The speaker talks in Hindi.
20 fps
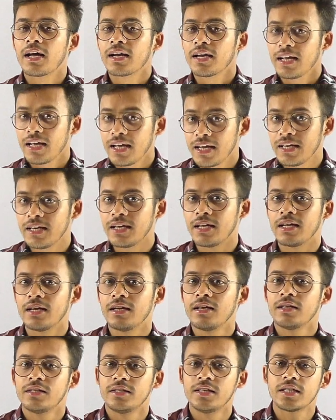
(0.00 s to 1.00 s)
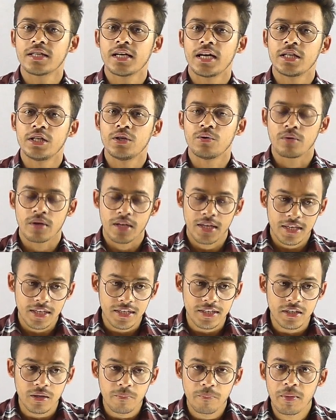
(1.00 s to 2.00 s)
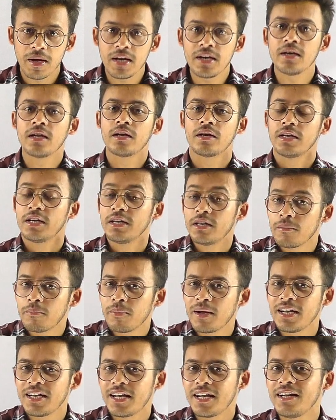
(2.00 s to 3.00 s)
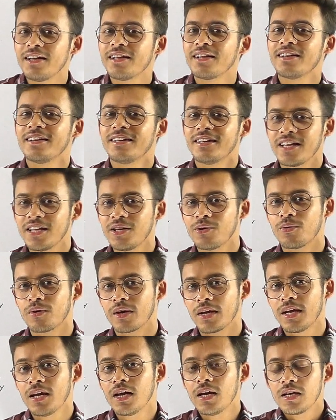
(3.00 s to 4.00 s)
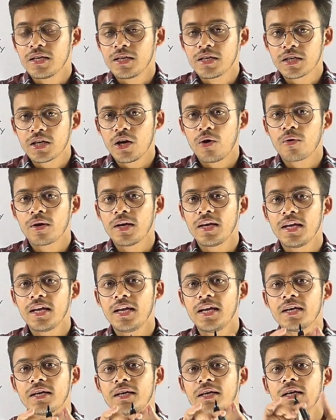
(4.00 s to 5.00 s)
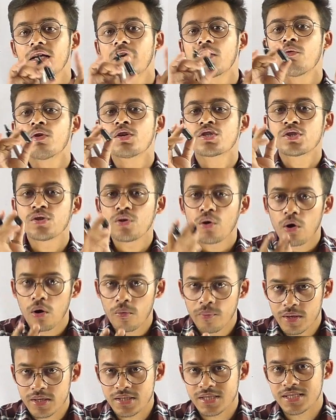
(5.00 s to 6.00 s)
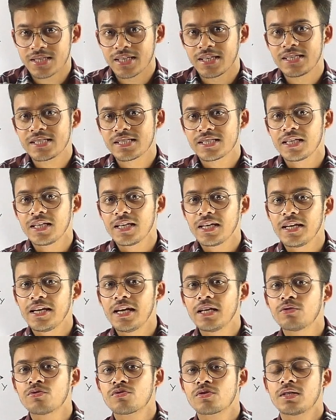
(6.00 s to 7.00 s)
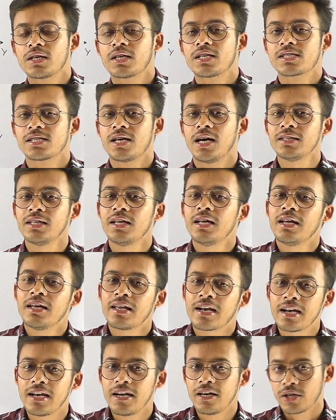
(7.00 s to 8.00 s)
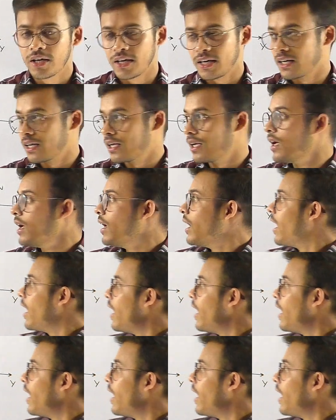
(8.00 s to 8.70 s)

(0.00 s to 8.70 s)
आर एन है ये क्या नहीं होंगे इंडिपेंड इंडिपेंडेंट नहीं होंगे ये क्या होंगे एक इक्वेशन ऑफ कंस्टेंट से एक दूसरे के साथ रिलेट करेंगे